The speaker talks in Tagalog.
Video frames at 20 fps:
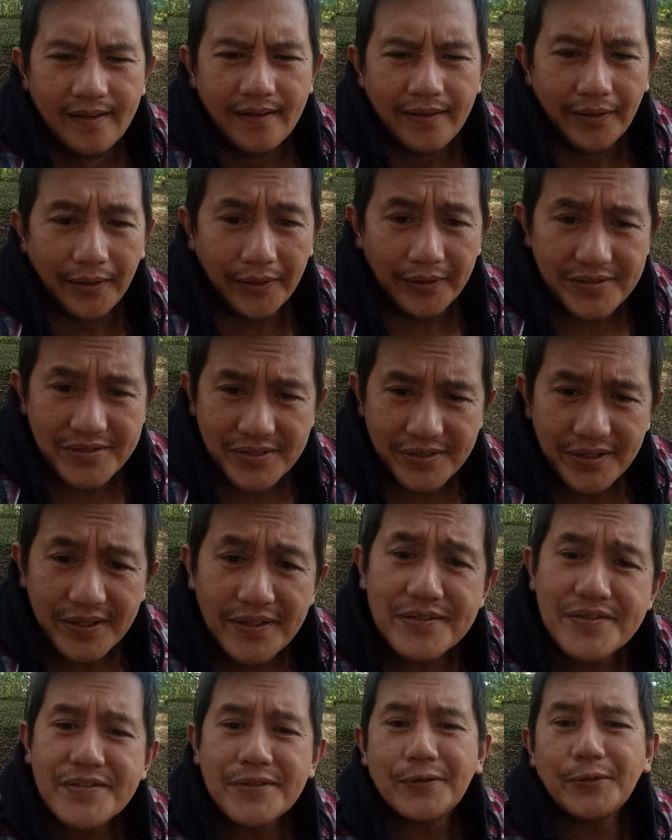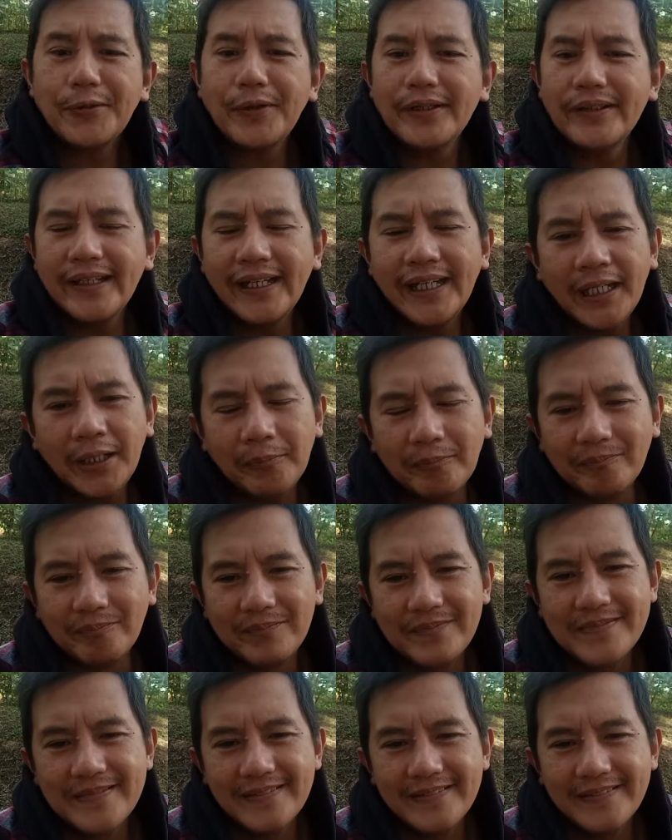It's history time.
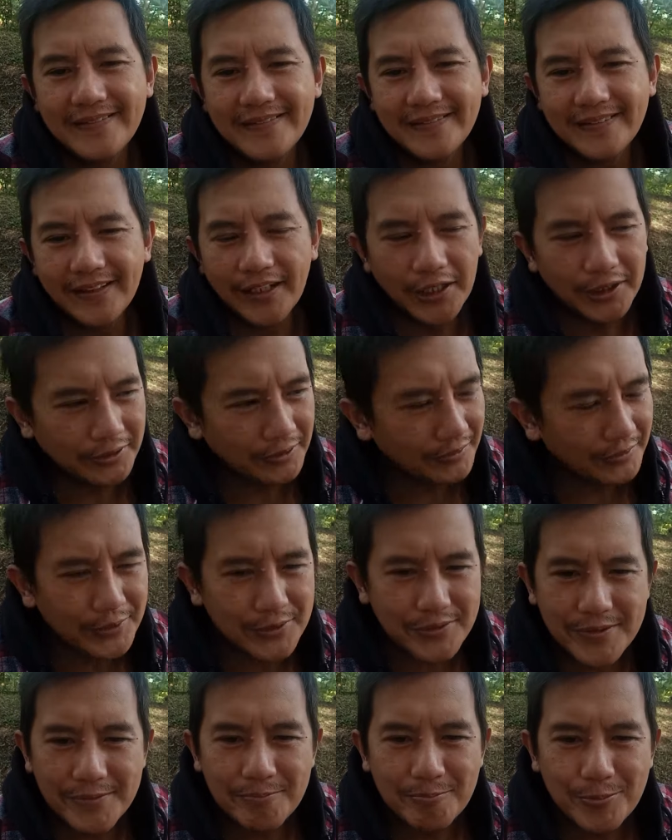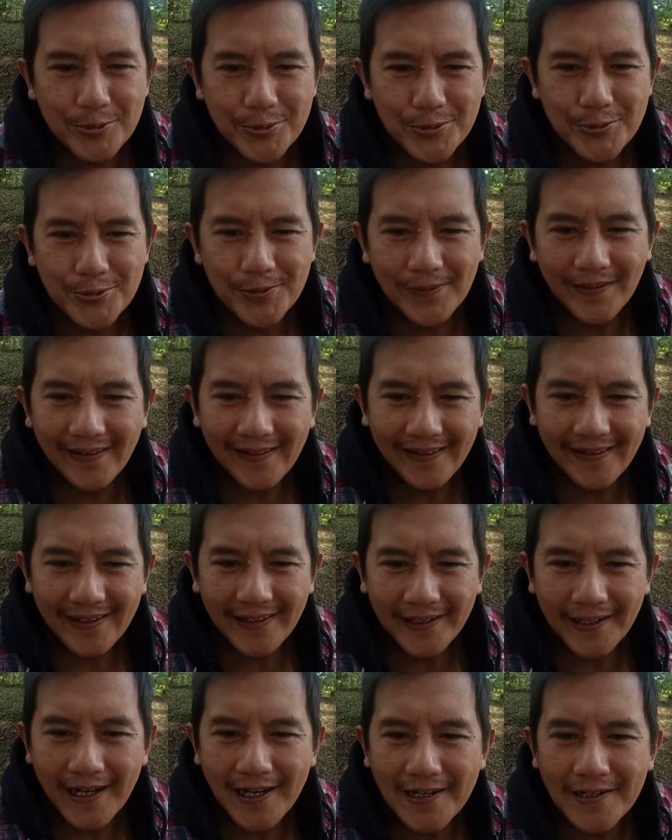Dahil iti tsimpo
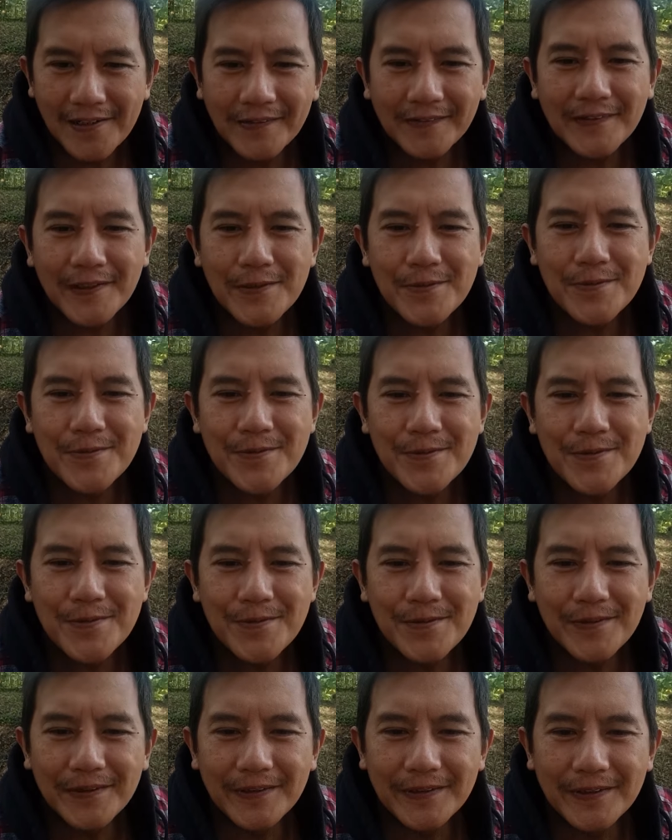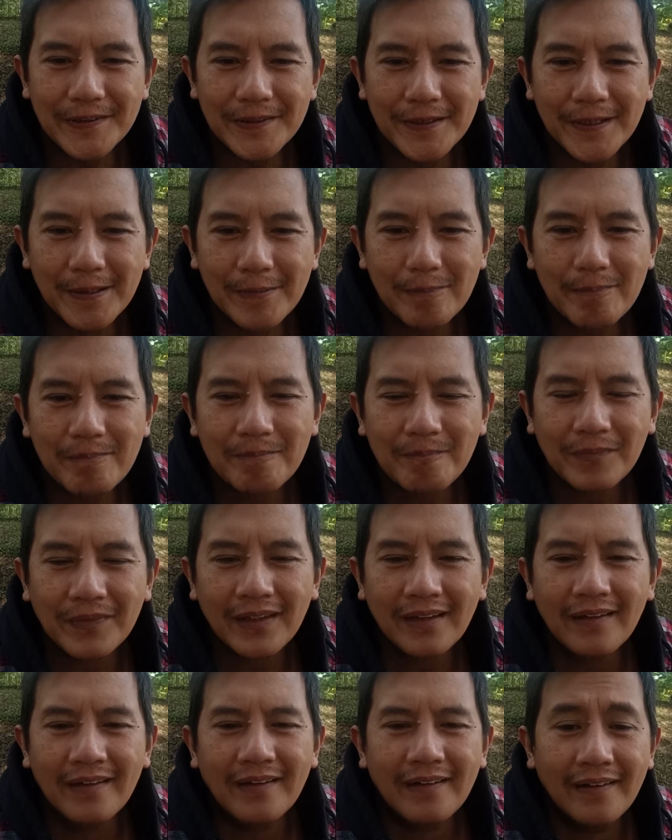nga adalan tayo, iti
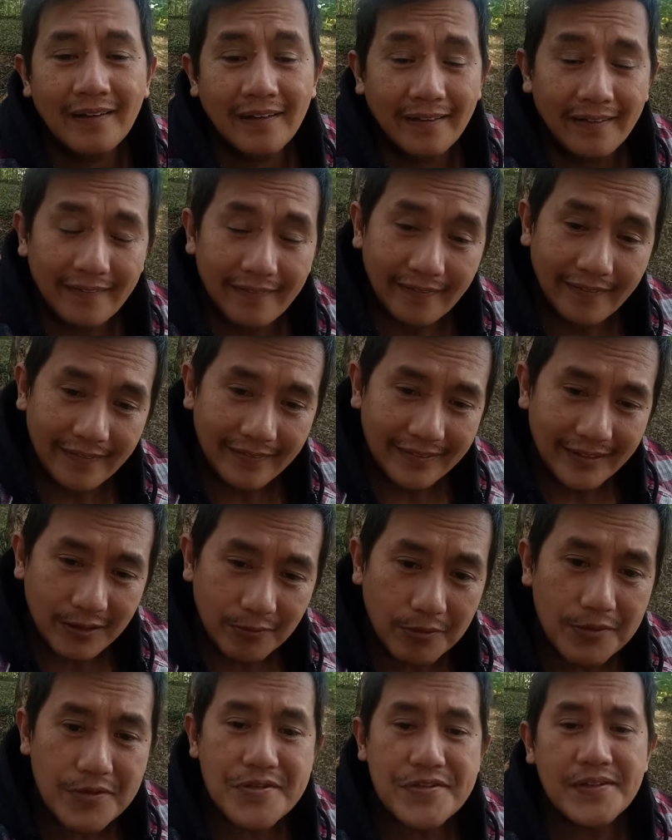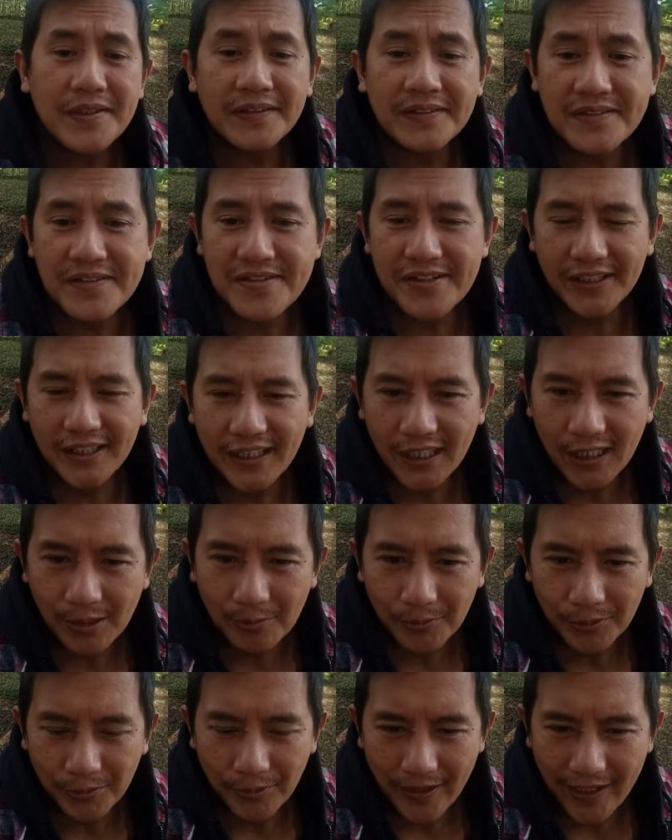dagiti Christians iti
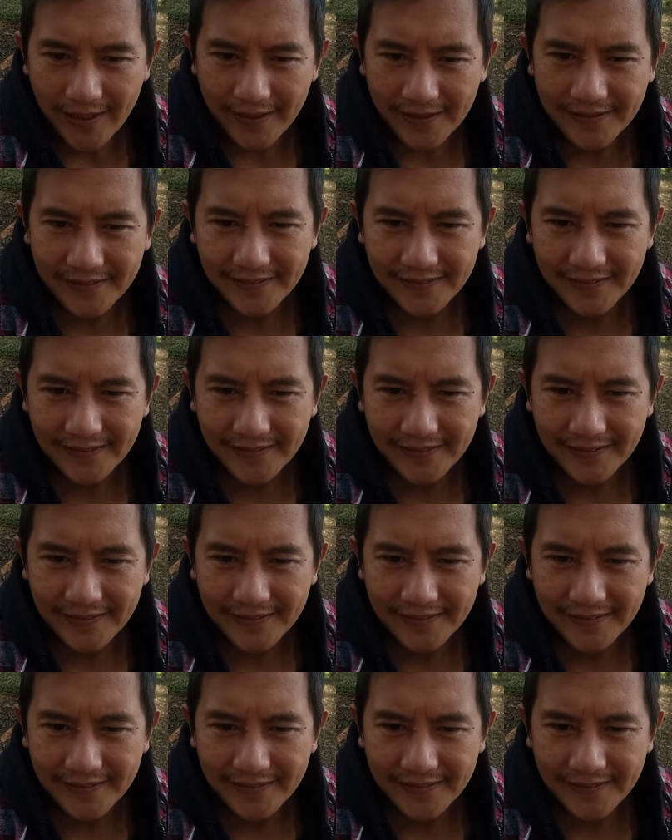muno na.